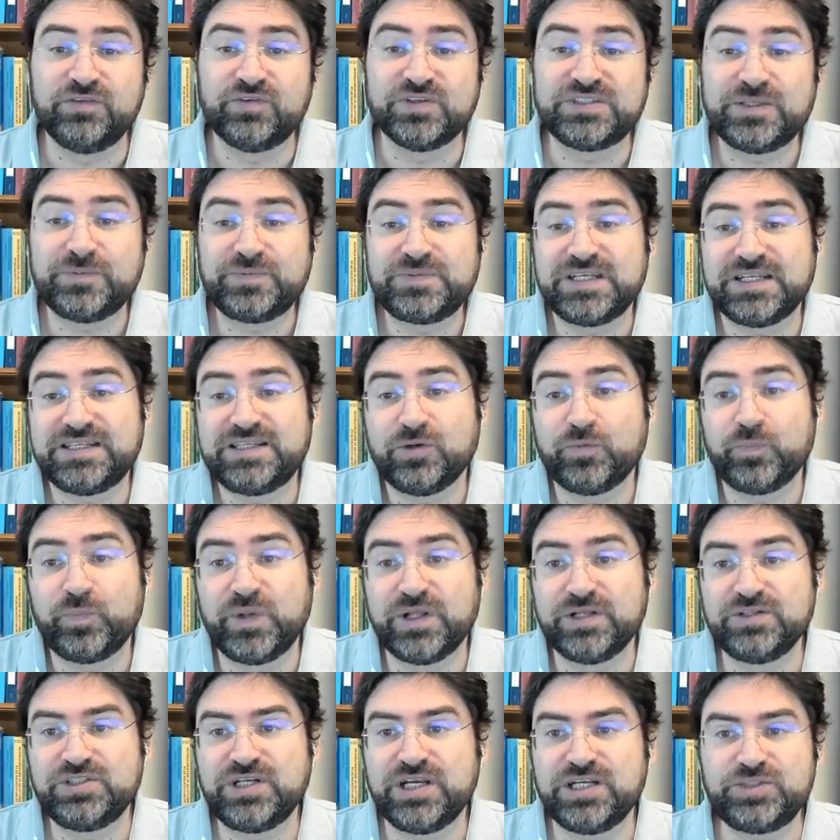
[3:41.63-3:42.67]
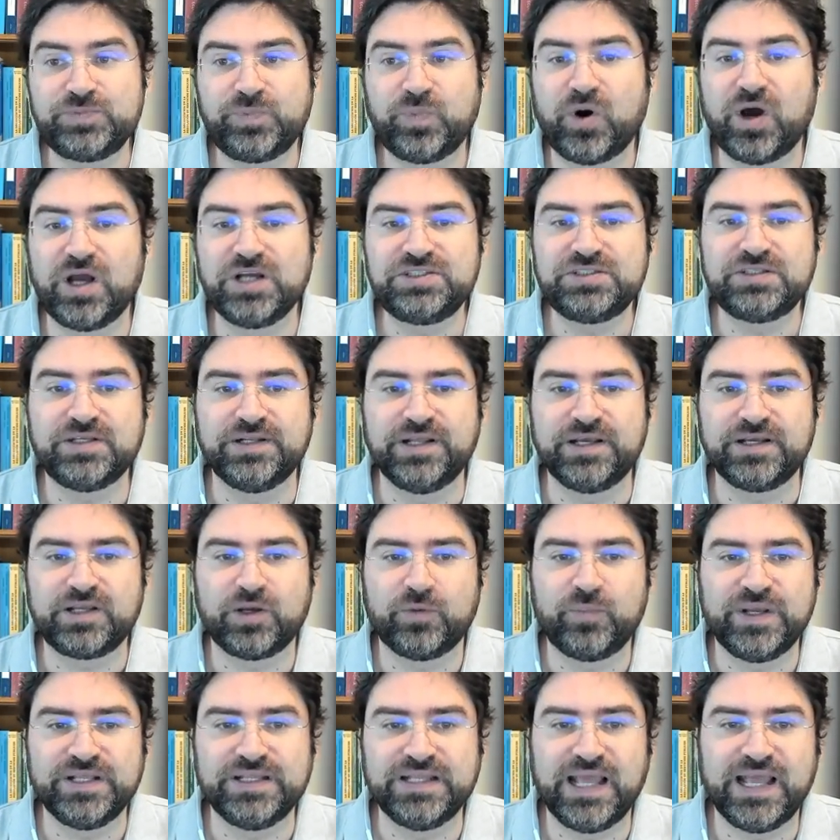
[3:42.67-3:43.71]
E você precisa ter um plano de resposta, né? Que
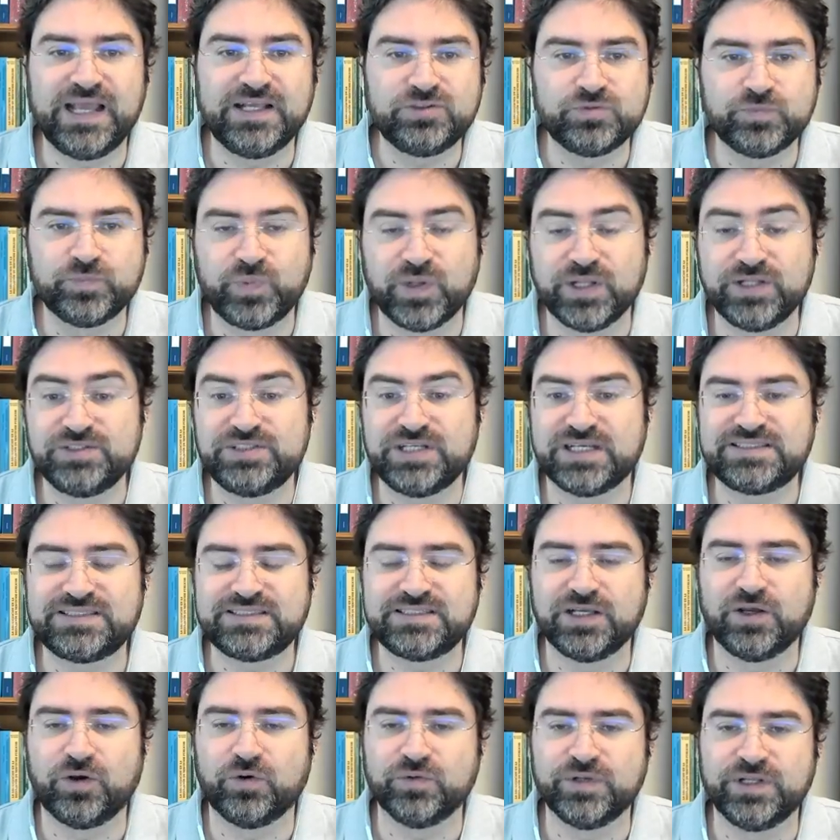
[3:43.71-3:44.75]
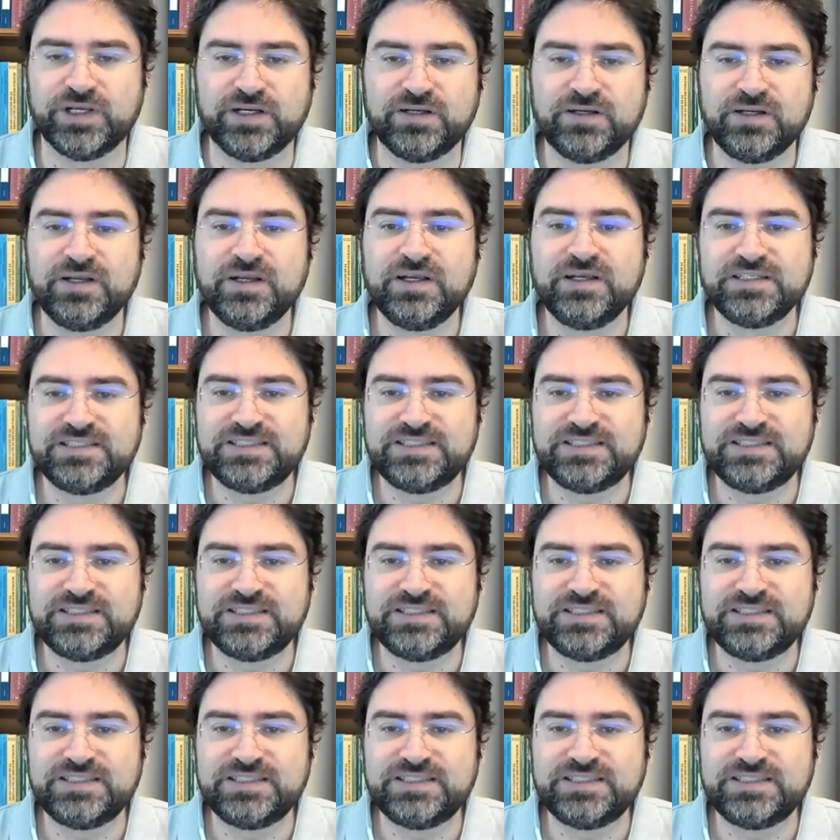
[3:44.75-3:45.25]
é uma ideia de um plano de ação, né?